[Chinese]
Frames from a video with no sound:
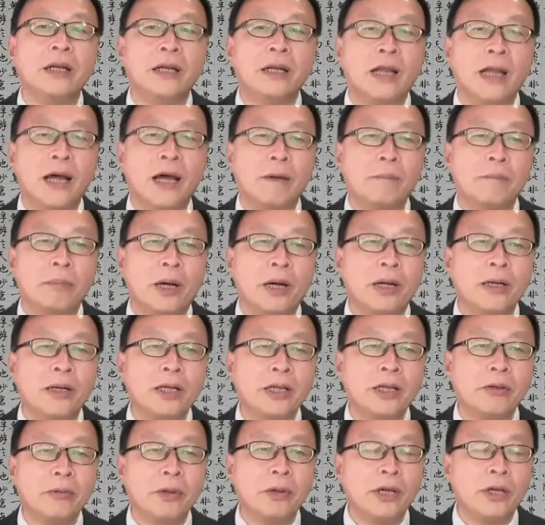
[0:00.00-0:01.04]
让彭
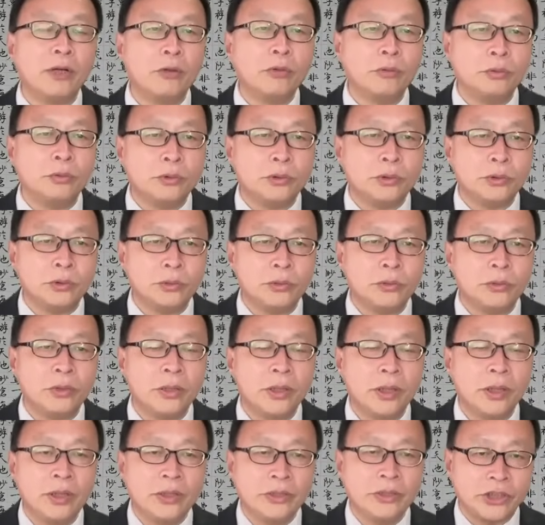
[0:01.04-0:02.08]
丽媛入局
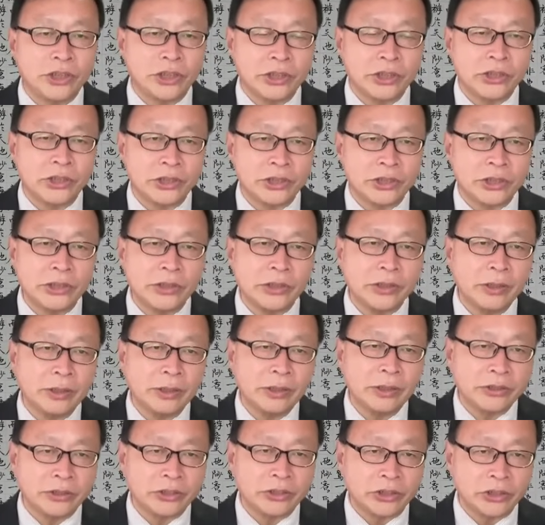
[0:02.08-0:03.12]
其实
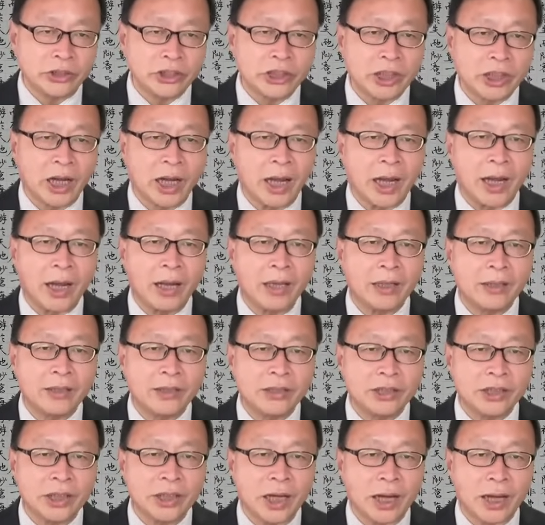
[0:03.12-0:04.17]
是下
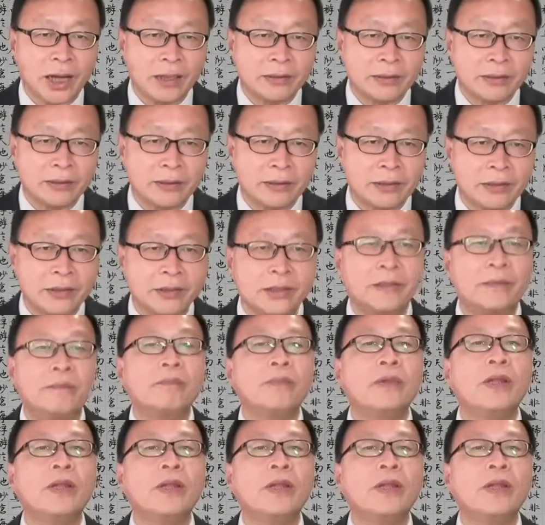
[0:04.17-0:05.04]
下策。